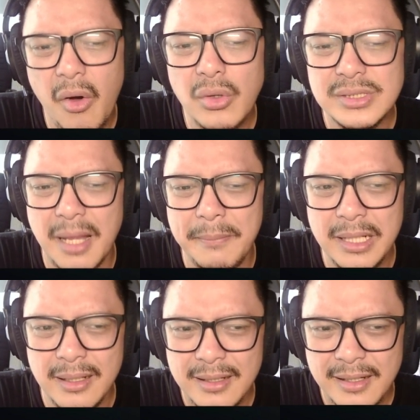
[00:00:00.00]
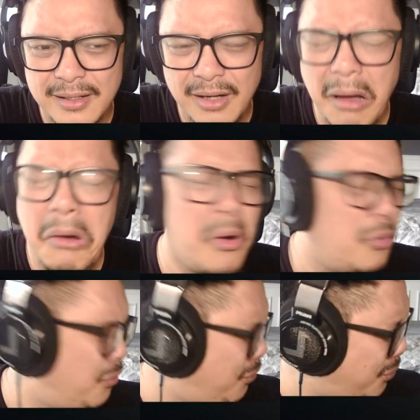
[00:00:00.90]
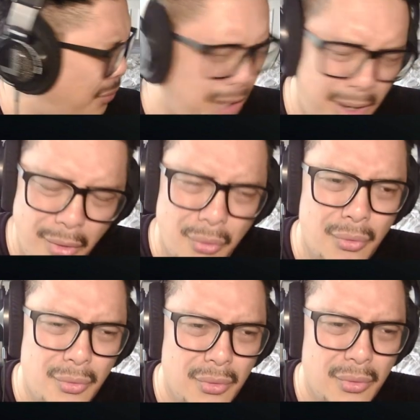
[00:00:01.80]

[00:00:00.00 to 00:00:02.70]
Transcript: Oh, stabil. Oh, wow.